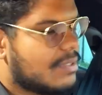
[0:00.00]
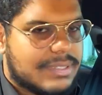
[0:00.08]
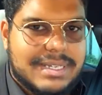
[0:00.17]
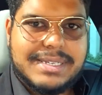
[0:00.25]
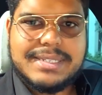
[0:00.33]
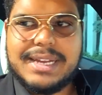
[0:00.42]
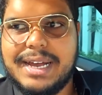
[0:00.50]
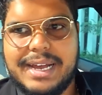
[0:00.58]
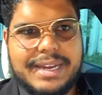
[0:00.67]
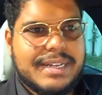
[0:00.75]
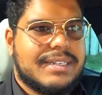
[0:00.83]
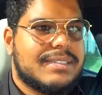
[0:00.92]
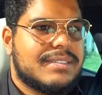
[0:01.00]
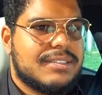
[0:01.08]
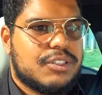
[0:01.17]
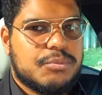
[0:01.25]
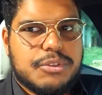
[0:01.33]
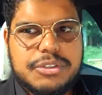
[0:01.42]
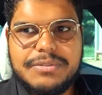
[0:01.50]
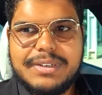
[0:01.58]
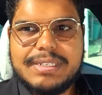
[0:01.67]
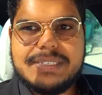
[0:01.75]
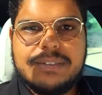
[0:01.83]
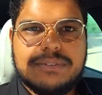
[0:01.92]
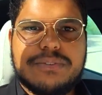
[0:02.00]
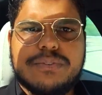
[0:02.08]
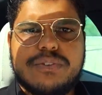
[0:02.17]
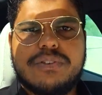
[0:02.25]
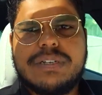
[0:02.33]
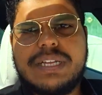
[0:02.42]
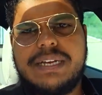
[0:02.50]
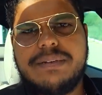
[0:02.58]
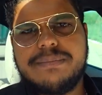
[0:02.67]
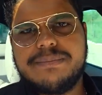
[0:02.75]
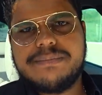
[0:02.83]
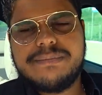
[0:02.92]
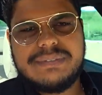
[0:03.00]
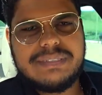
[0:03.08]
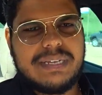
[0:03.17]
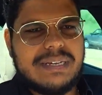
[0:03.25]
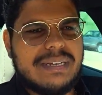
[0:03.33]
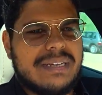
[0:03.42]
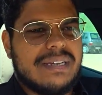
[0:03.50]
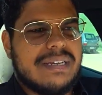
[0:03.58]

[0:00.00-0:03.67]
dessa área de motivação de funcionário. Tá?